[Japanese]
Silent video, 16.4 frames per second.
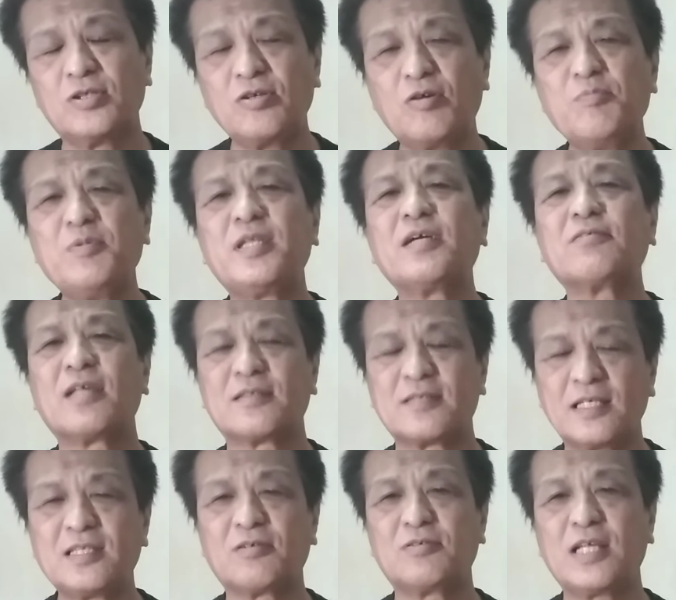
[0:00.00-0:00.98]
それを見てく
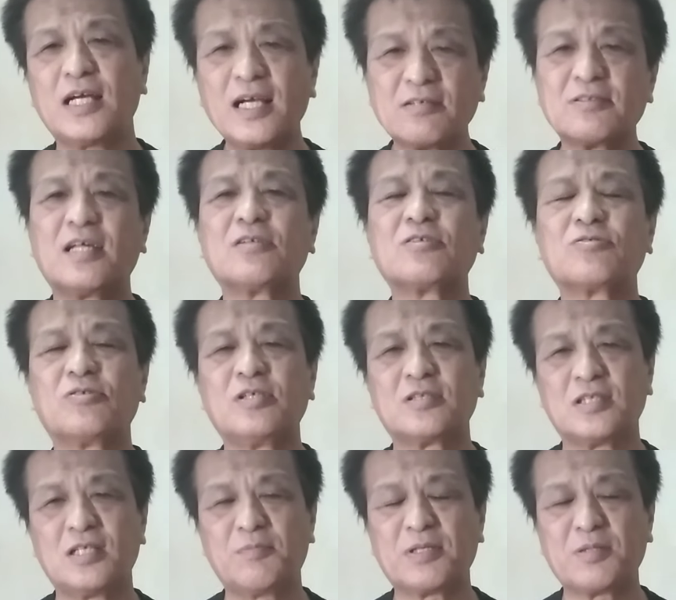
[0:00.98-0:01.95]
ださいっていう長くなると
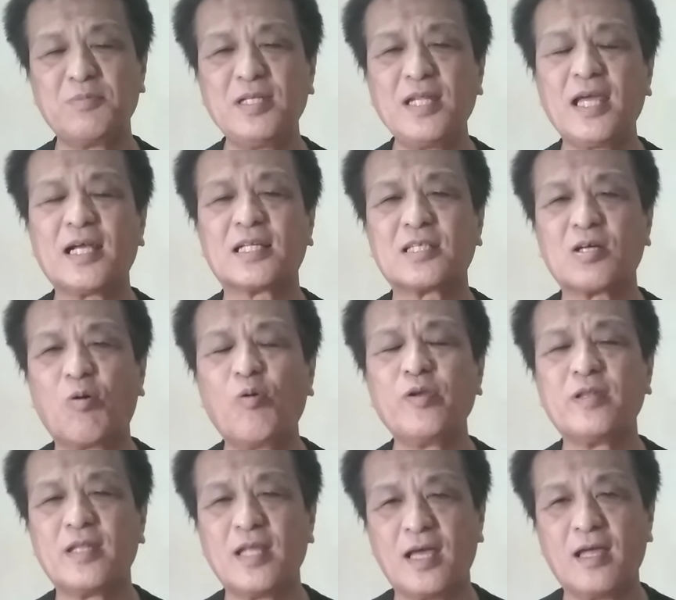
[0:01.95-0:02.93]
ですね、また見ない方
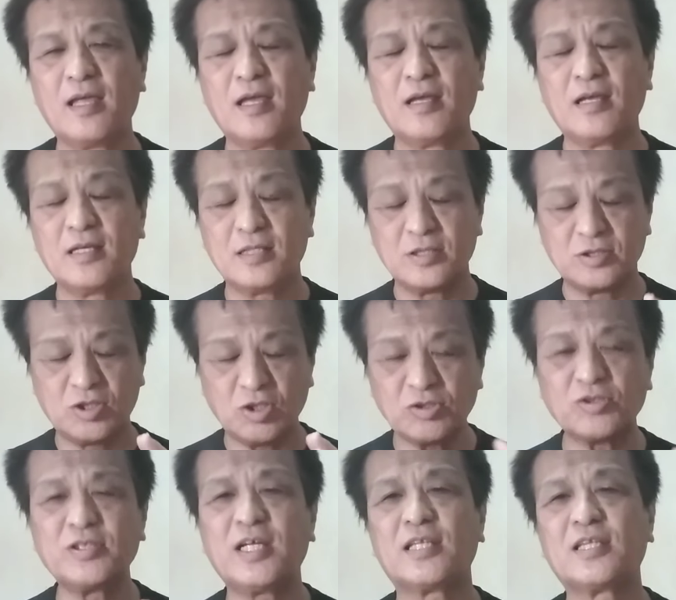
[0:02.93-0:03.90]
多いんで、
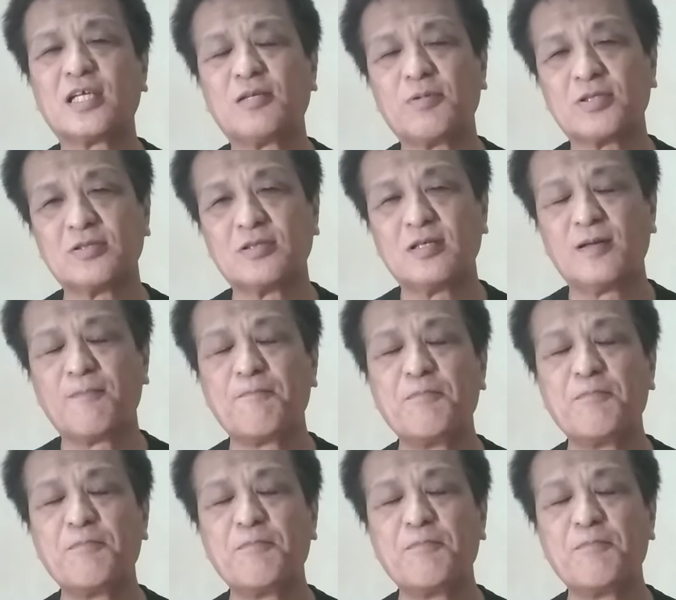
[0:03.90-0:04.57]
徐々にやってきます。